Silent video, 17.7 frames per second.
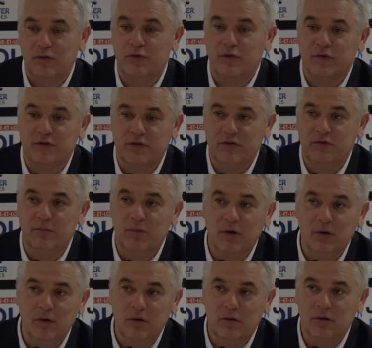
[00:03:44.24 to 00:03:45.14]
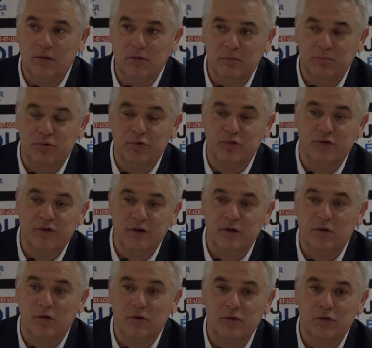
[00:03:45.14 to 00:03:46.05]
offensivement,
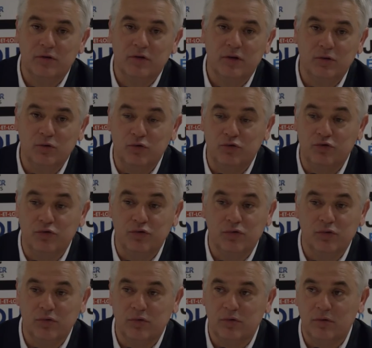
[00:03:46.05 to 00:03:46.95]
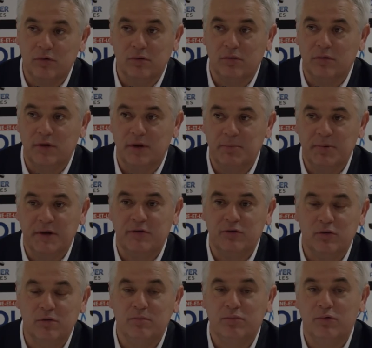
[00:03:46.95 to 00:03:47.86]
poser, orienter notre jeu. On n'a
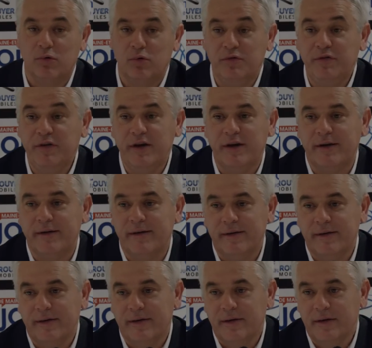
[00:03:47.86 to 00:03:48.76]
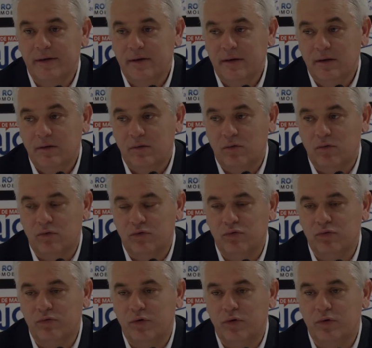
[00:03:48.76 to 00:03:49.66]
personne pour le faire. Donc on
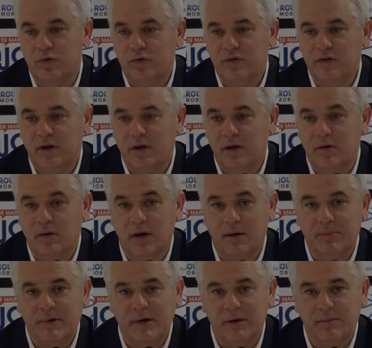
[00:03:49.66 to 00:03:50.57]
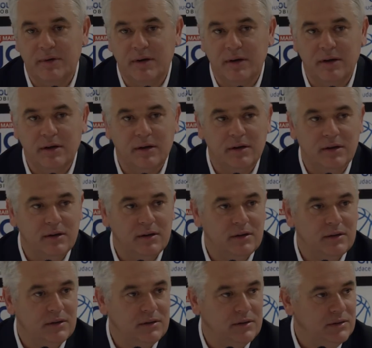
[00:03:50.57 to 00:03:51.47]
souffre de ça. Alors après, bah,
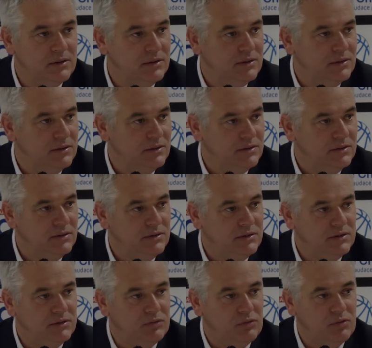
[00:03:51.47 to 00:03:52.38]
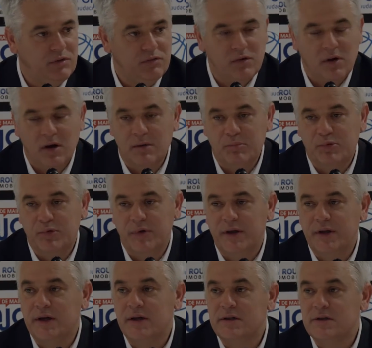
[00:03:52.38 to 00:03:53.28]
il faut avoir un peu
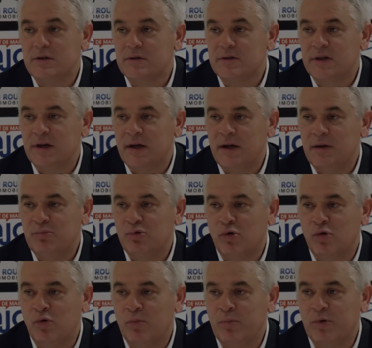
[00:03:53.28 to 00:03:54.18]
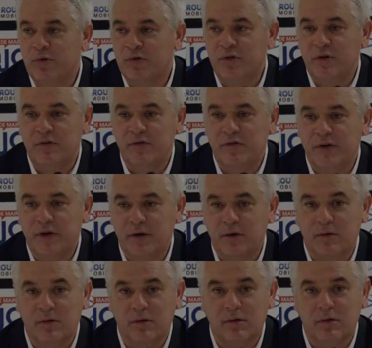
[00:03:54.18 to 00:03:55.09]
d'adresse dans ce cas-là pour compenser le fait
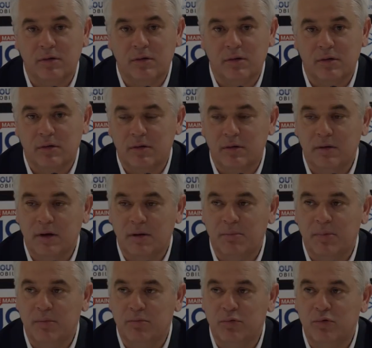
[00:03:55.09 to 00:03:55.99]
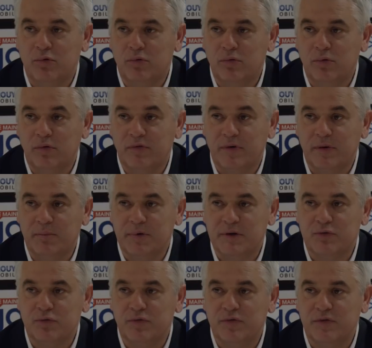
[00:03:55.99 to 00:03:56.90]
qu'il euh, n'y a pas beaucoup, enfin
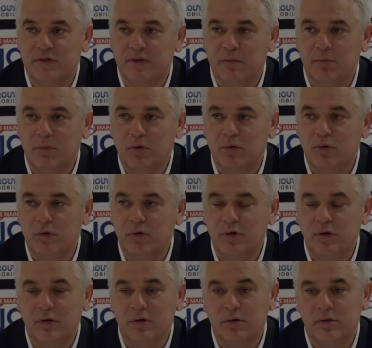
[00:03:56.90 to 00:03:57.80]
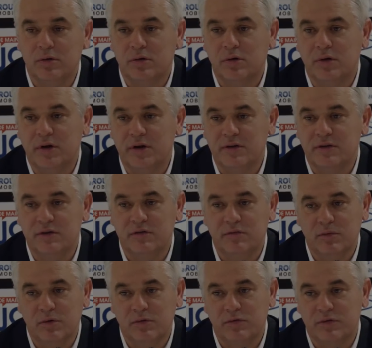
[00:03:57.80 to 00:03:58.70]
pas suffisamment de liens euh,
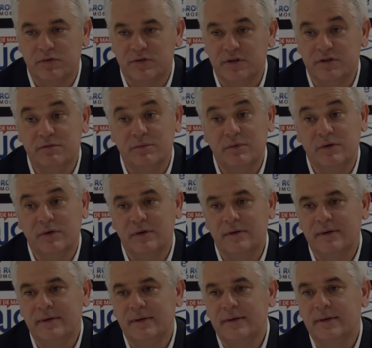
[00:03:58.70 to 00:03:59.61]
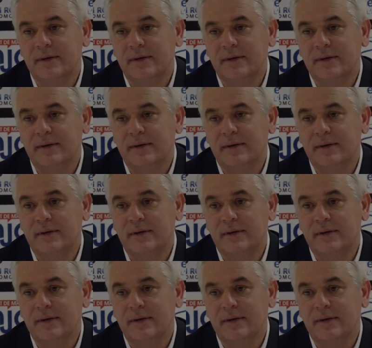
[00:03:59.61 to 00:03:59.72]
collectivement, offensivement. Hein.